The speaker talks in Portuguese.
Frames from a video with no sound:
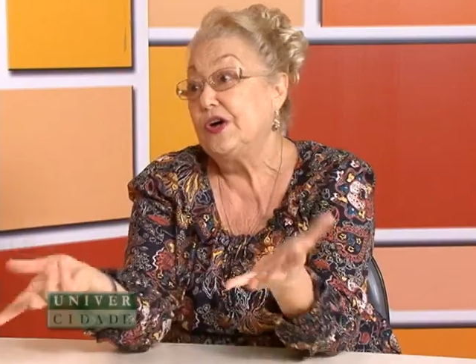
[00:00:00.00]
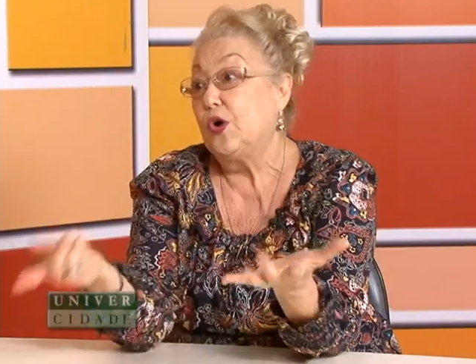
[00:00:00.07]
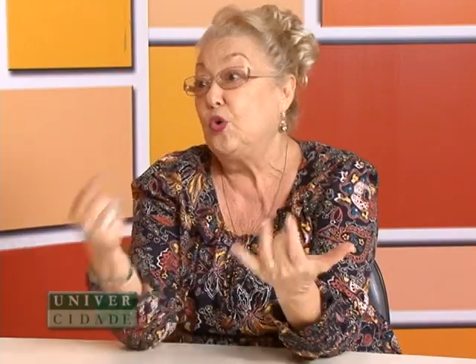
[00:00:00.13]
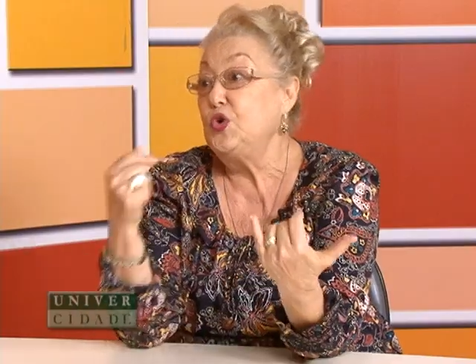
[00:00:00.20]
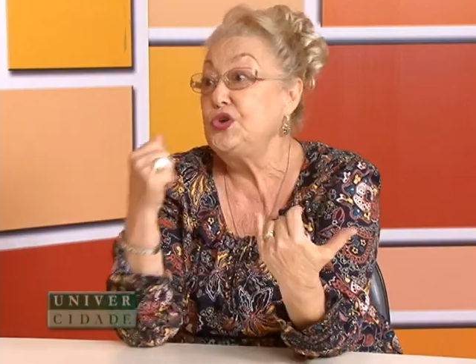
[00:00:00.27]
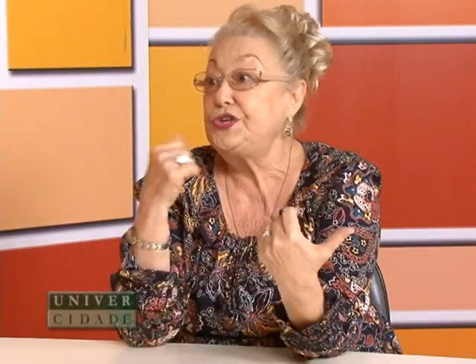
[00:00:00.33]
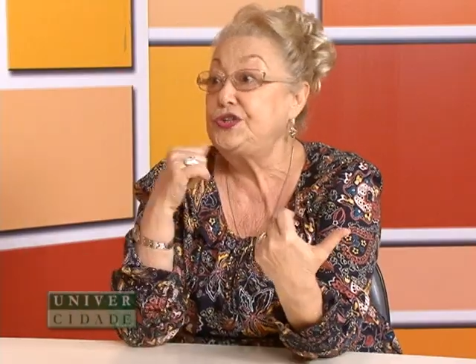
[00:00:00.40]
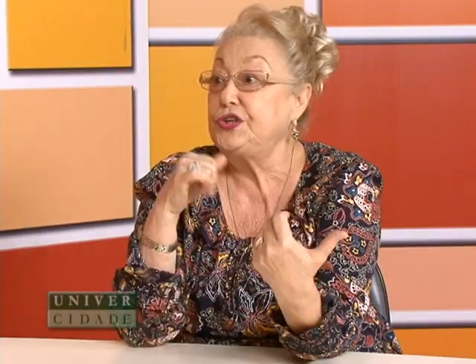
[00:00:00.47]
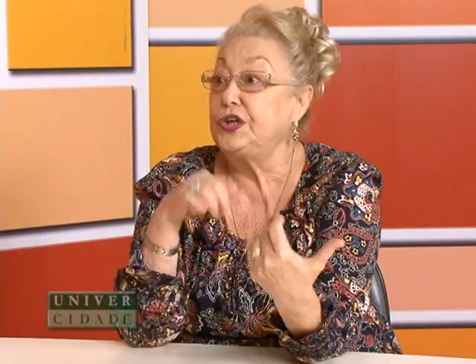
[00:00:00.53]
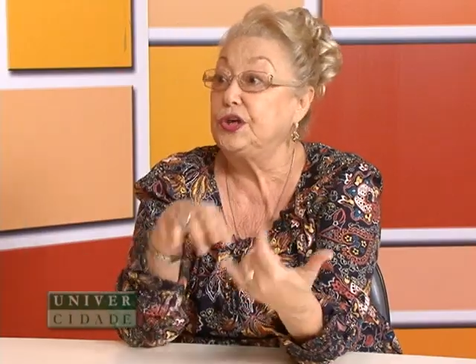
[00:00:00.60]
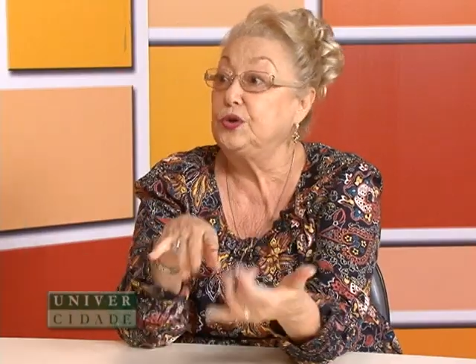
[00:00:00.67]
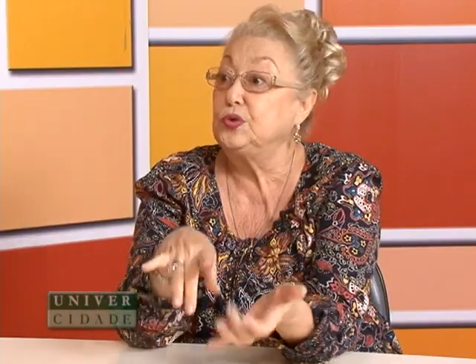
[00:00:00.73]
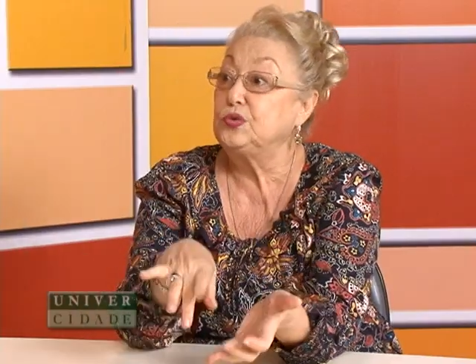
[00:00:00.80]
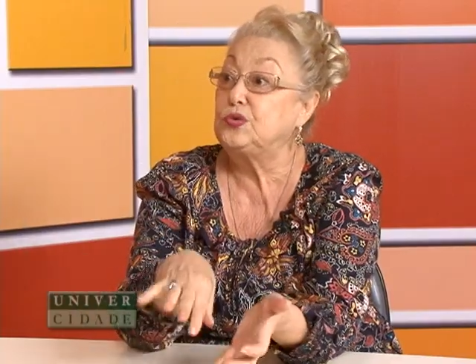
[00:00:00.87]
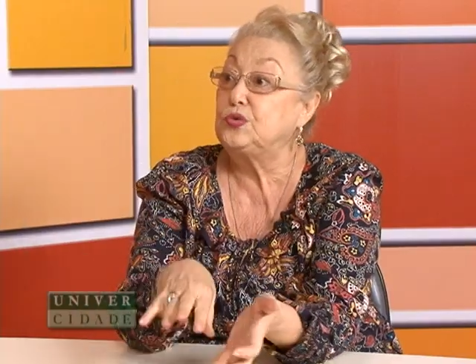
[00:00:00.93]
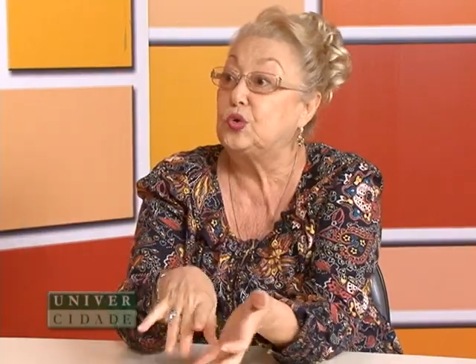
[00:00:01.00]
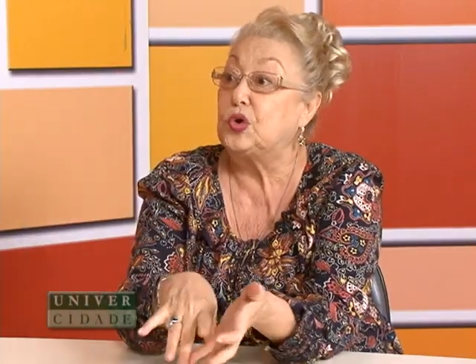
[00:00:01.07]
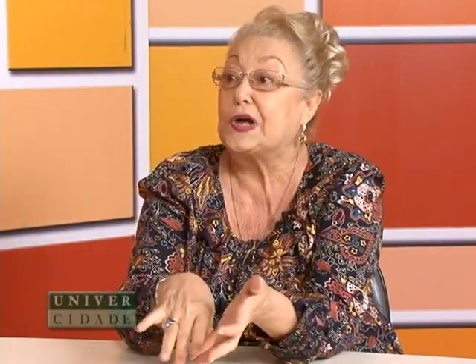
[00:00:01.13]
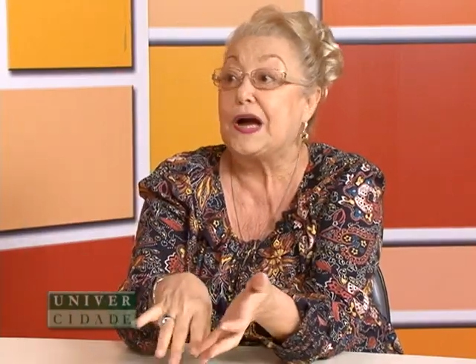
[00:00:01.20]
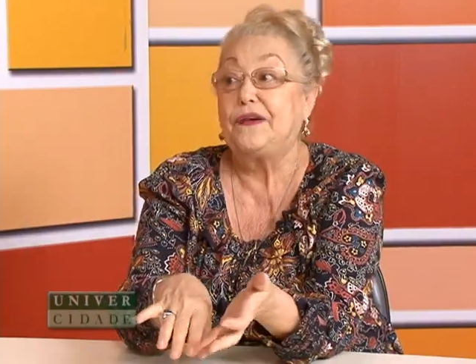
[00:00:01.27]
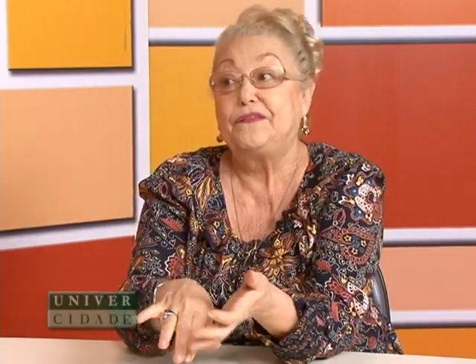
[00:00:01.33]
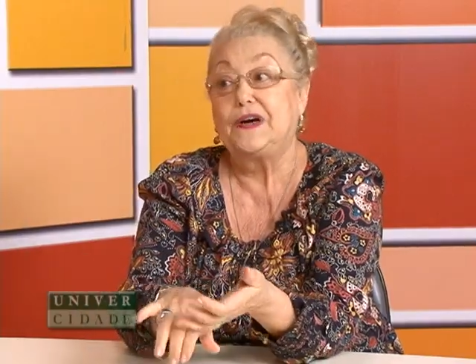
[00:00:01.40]
onde eu
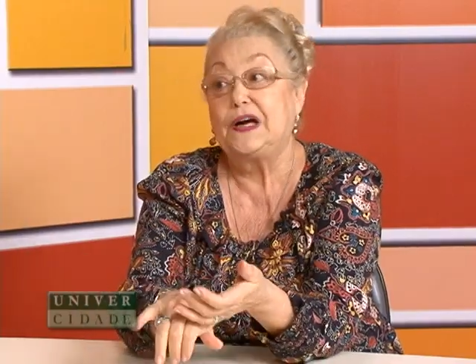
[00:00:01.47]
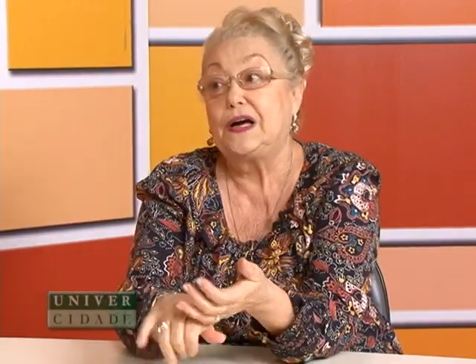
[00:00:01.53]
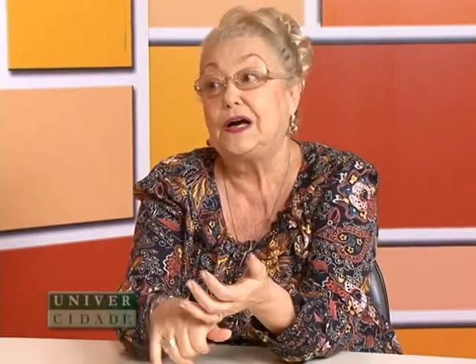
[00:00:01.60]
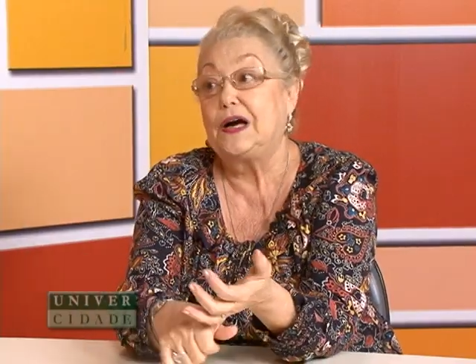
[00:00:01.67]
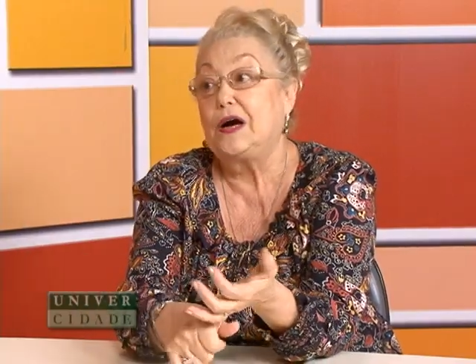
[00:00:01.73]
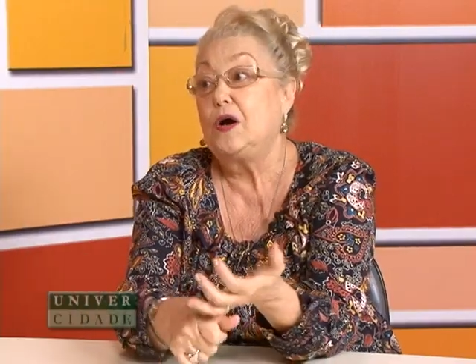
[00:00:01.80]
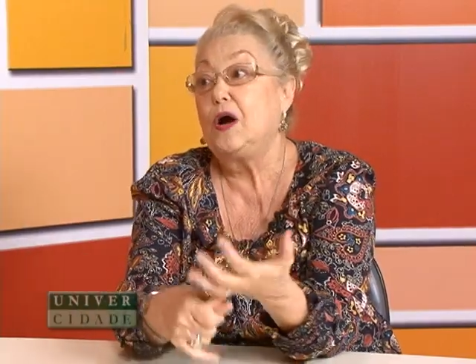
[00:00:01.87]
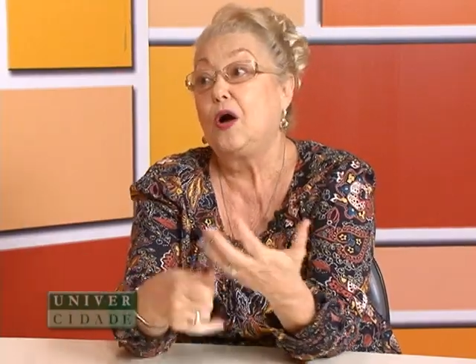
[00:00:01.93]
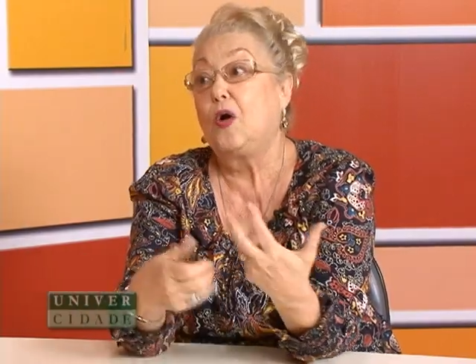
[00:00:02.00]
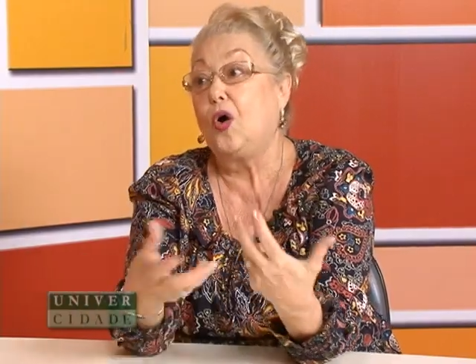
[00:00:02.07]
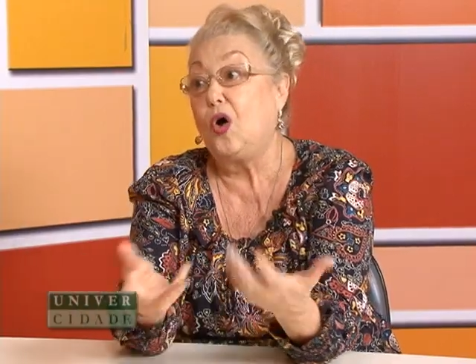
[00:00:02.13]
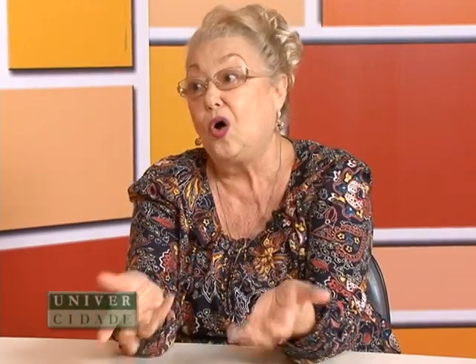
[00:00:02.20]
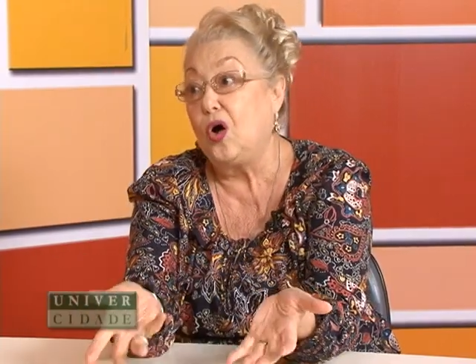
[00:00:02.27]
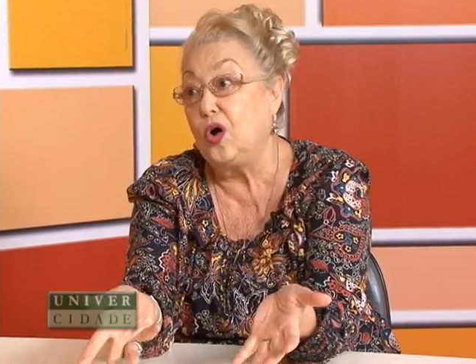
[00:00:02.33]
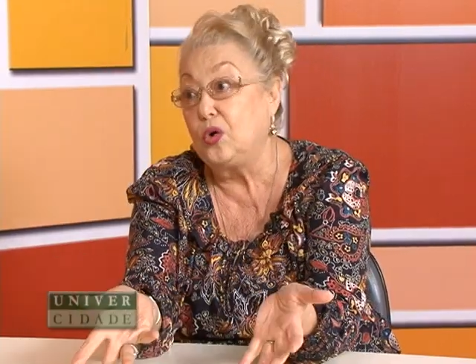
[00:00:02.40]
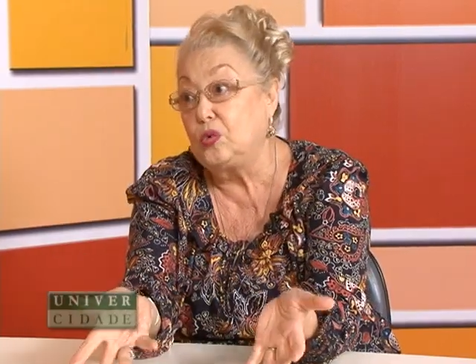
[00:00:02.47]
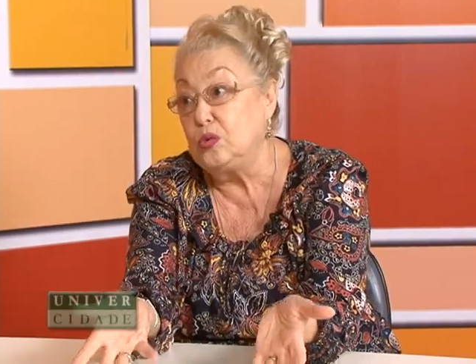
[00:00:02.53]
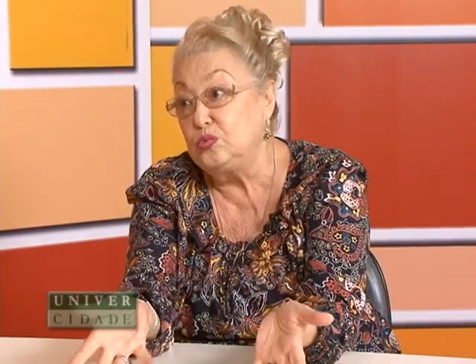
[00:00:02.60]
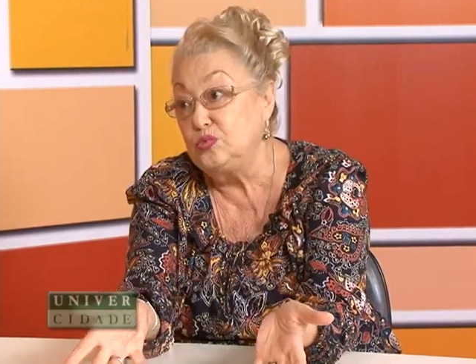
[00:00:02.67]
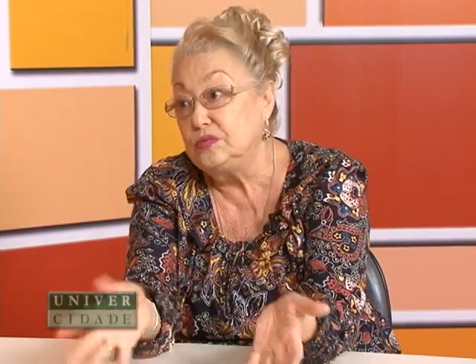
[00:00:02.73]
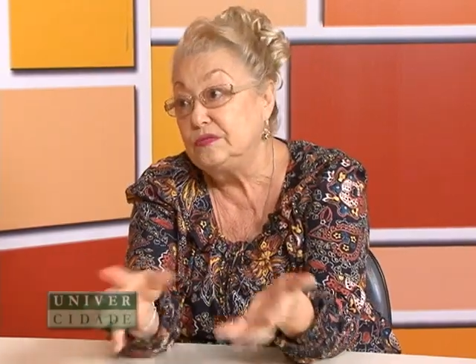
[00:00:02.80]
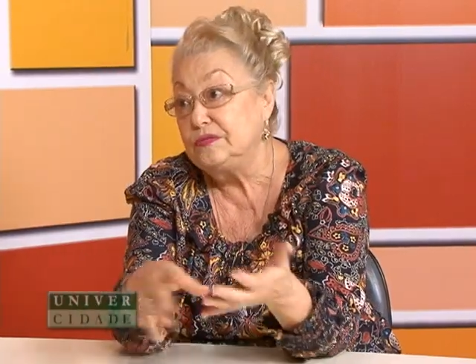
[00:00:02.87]
tocava
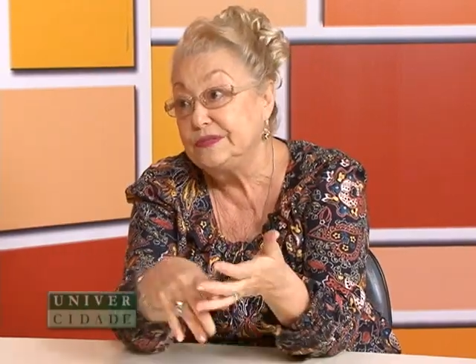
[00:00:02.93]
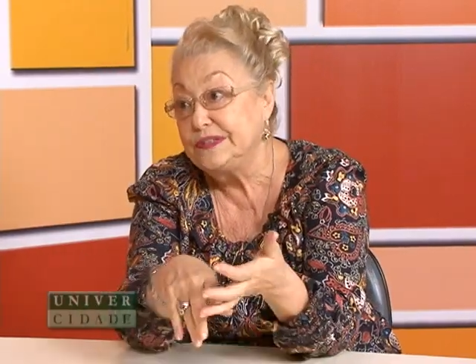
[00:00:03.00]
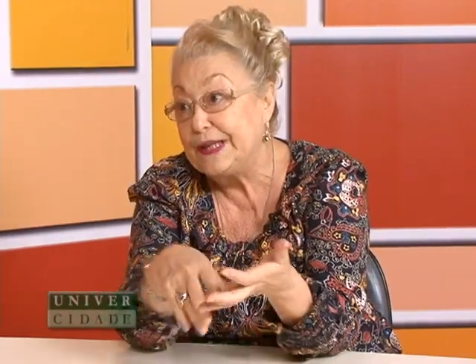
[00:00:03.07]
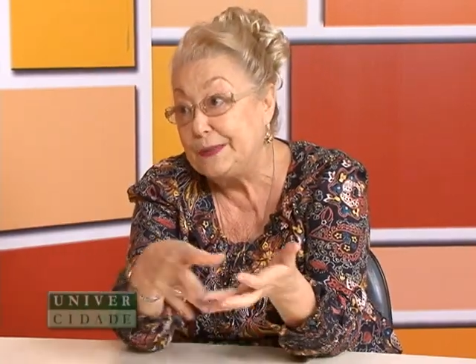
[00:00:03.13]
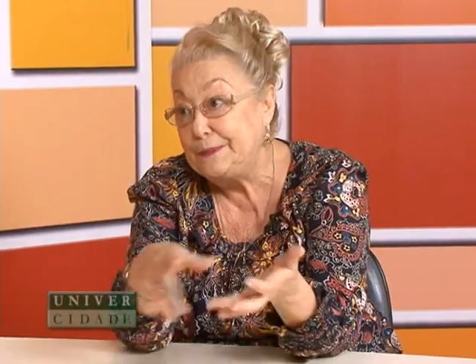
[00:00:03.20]
órgão na